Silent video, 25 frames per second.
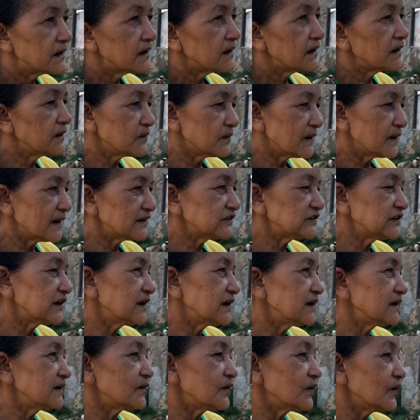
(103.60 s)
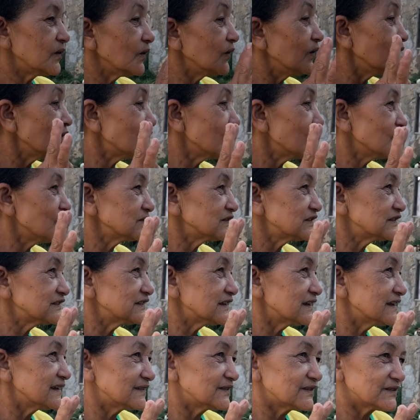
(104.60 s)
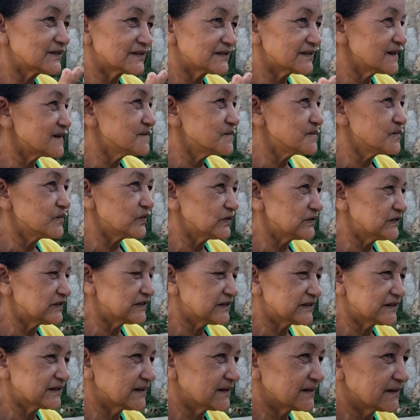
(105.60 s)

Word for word: Eu achei o conceito sem música.